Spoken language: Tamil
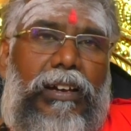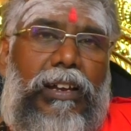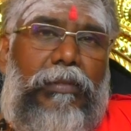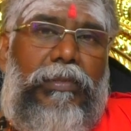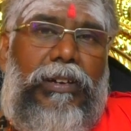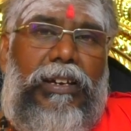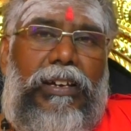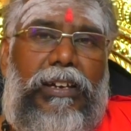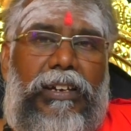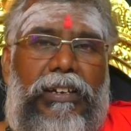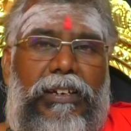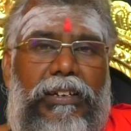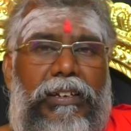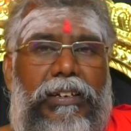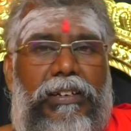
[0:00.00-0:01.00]
நாம்
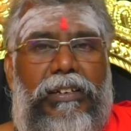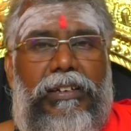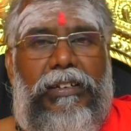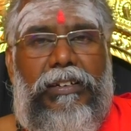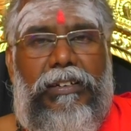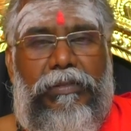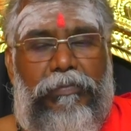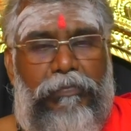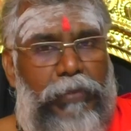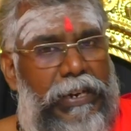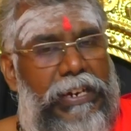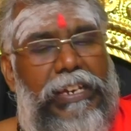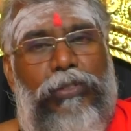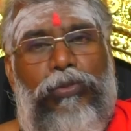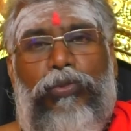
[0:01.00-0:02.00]

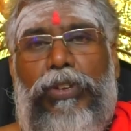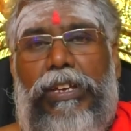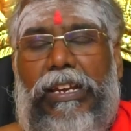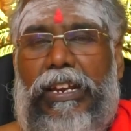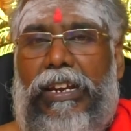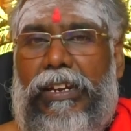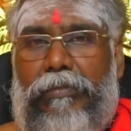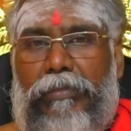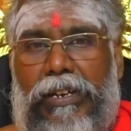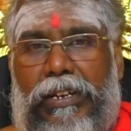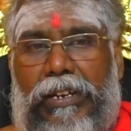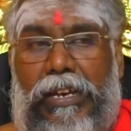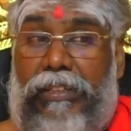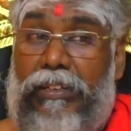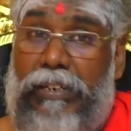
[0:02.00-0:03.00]
பழைய துணிகள்லாம்
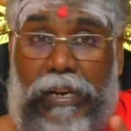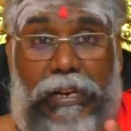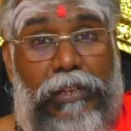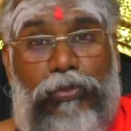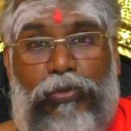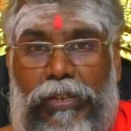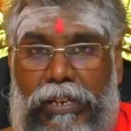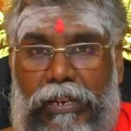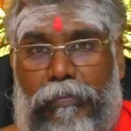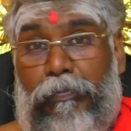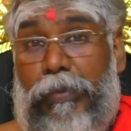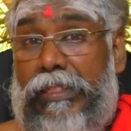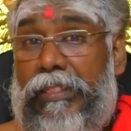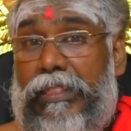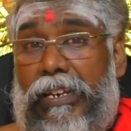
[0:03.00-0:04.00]
நம்மக்கிட்ட அதாவது நல்ல துணிகள்
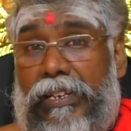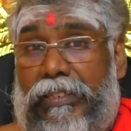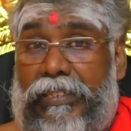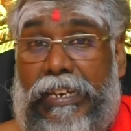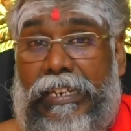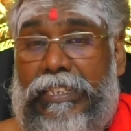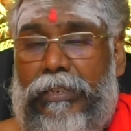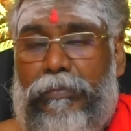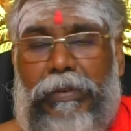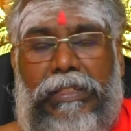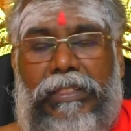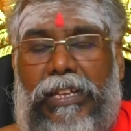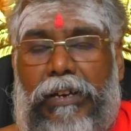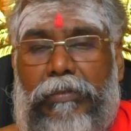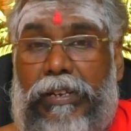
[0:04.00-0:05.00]
பத்தலை சைஸு
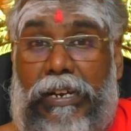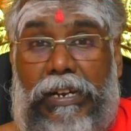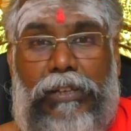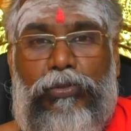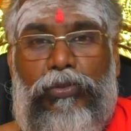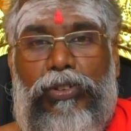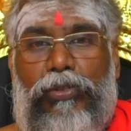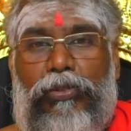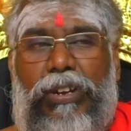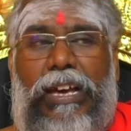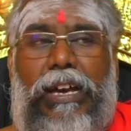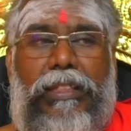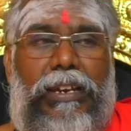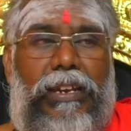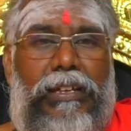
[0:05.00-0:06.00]
பத்தாமல் நல்ல துணி
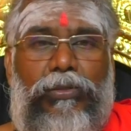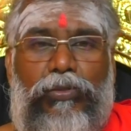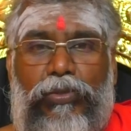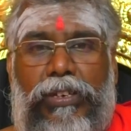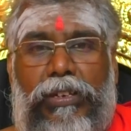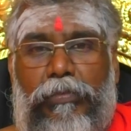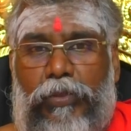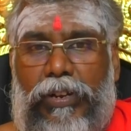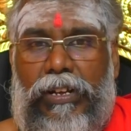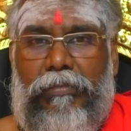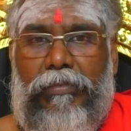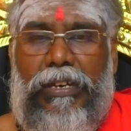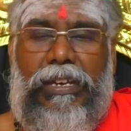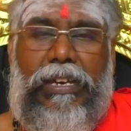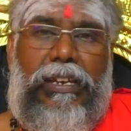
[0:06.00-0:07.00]
இருக்கும்ல அதெல்லாம் தூக்கி
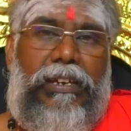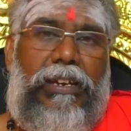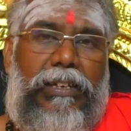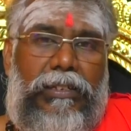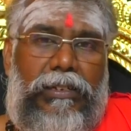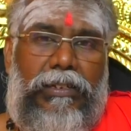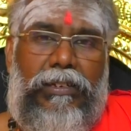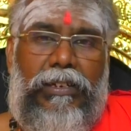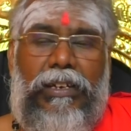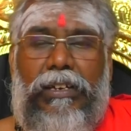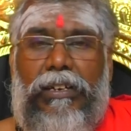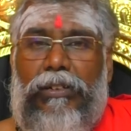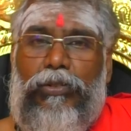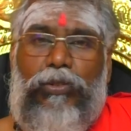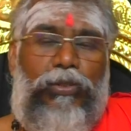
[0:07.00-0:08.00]
போடாமல் யாருக்காவது
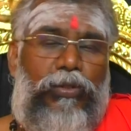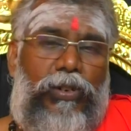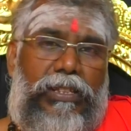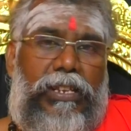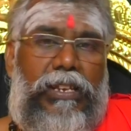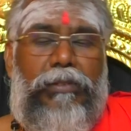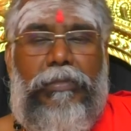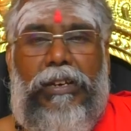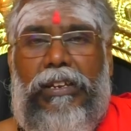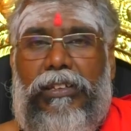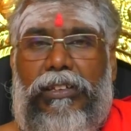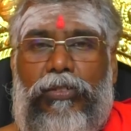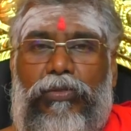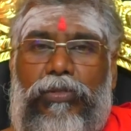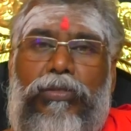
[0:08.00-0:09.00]
ரோடு ஓரத்தில் இந்த மாதிரி
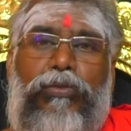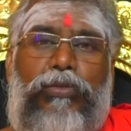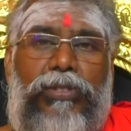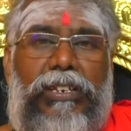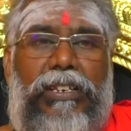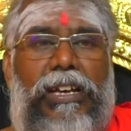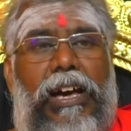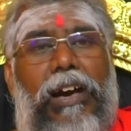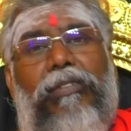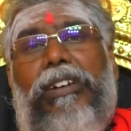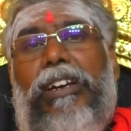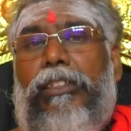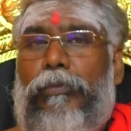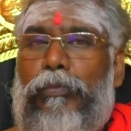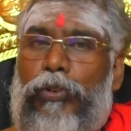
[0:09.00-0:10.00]
இருக்கிறவங்களுக்கு கொடுத்தீங்கன்னா
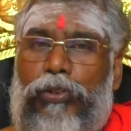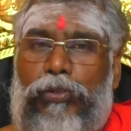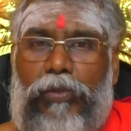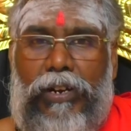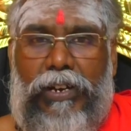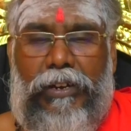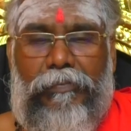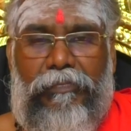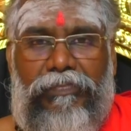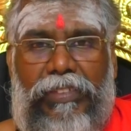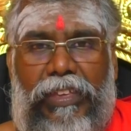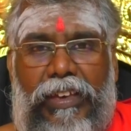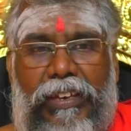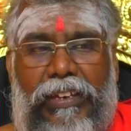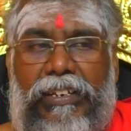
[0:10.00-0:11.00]
அவங்க அதை போட்டுக்குவாங்க
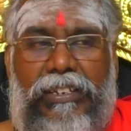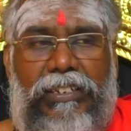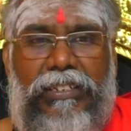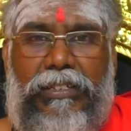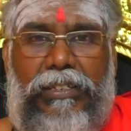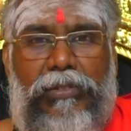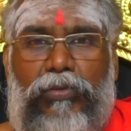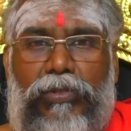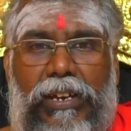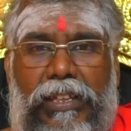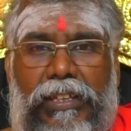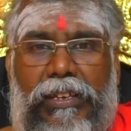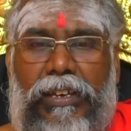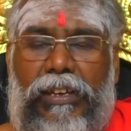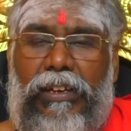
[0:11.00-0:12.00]
கிழிஞ்சதுக்கு
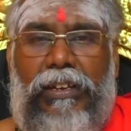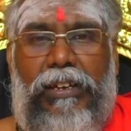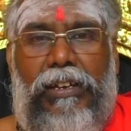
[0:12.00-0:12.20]
கொடுக்காதீங்க